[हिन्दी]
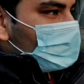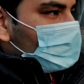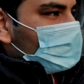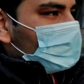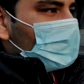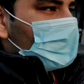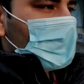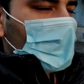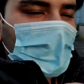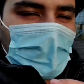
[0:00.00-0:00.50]

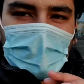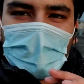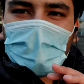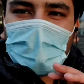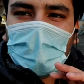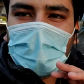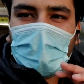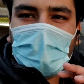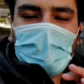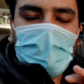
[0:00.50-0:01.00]
कि यहाँ पे
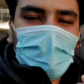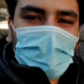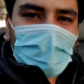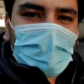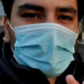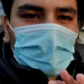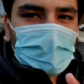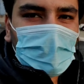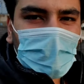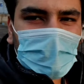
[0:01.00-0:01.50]

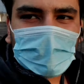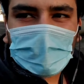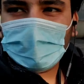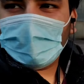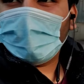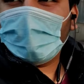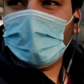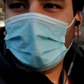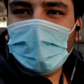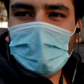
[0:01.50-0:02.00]
एवरेज बस
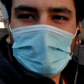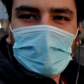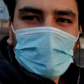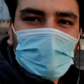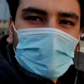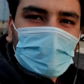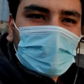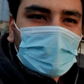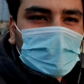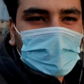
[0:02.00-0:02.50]
फेयर
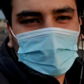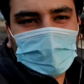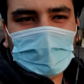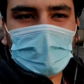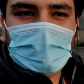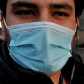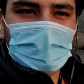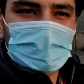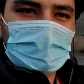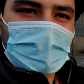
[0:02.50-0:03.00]

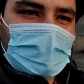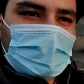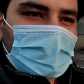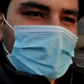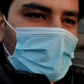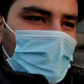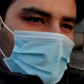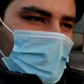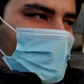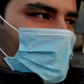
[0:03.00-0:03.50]
कितना लग
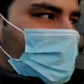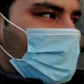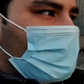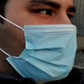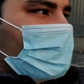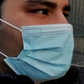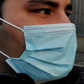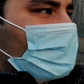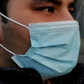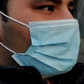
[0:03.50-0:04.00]
जाता है हमारा
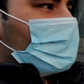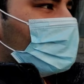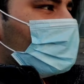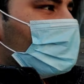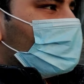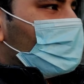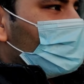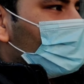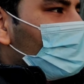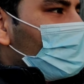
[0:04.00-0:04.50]

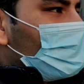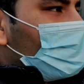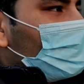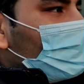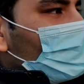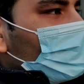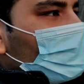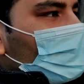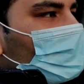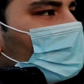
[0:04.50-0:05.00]
ठीक है
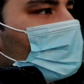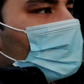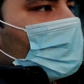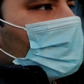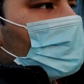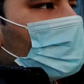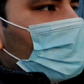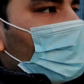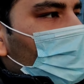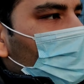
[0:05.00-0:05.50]
तो
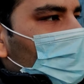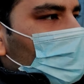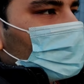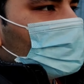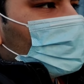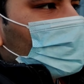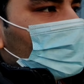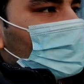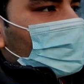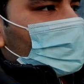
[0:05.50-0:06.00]
अभी मैं
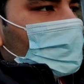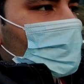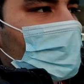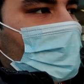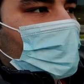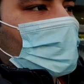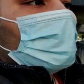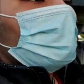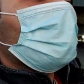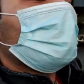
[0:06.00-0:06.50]
बस स्टेशन
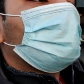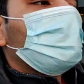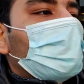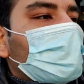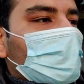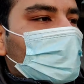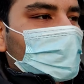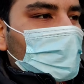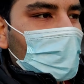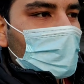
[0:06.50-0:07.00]
जा रहा हूँ बस
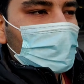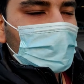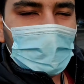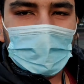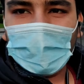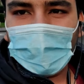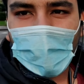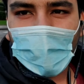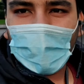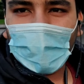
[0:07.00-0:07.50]
मेरे सामने
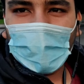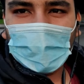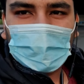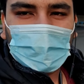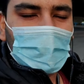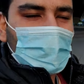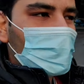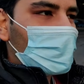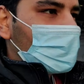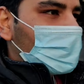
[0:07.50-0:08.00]
ही है मैं
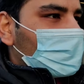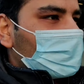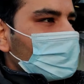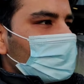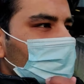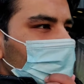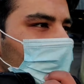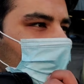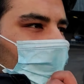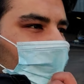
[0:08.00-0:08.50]
पहुँचने वाला हूँ
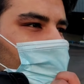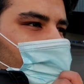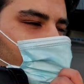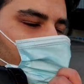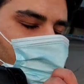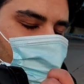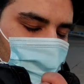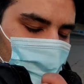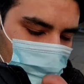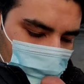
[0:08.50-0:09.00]

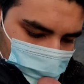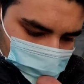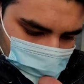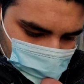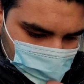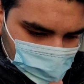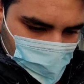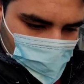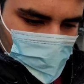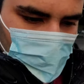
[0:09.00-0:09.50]
तो मैं आपको
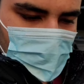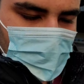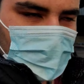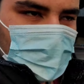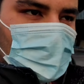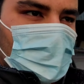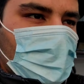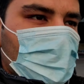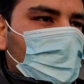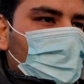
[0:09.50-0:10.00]
बताऊंगा
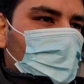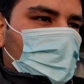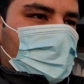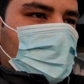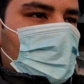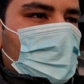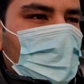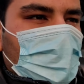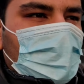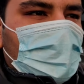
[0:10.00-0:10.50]
आज की
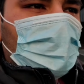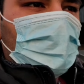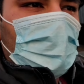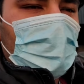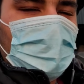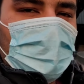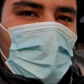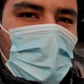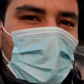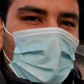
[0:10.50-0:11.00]
जैसे मान लो
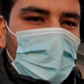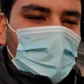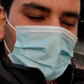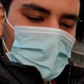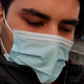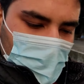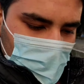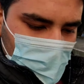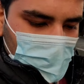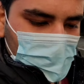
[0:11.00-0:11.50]
आपको
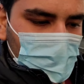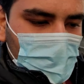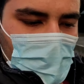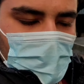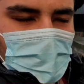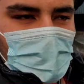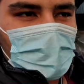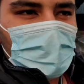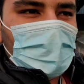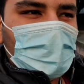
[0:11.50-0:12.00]
कोवेंट्री के
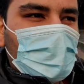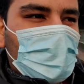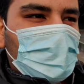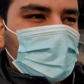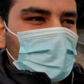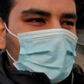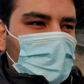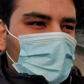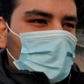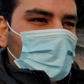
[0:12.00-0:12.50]
अंदर
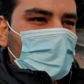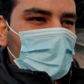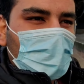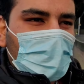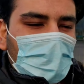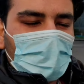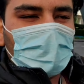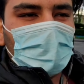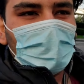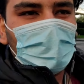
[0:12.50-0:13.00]
बर्मिंगम के अंदर
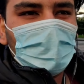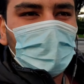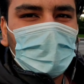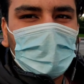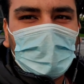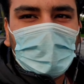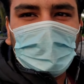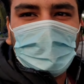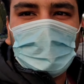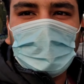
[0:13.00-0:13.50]
यहाँ कहीं पे
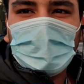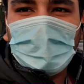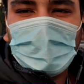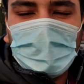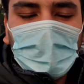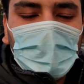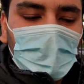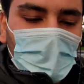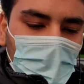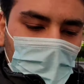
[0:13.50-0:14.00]
ट्रैवल
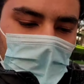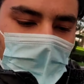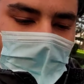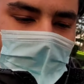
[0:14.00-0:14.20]
करना है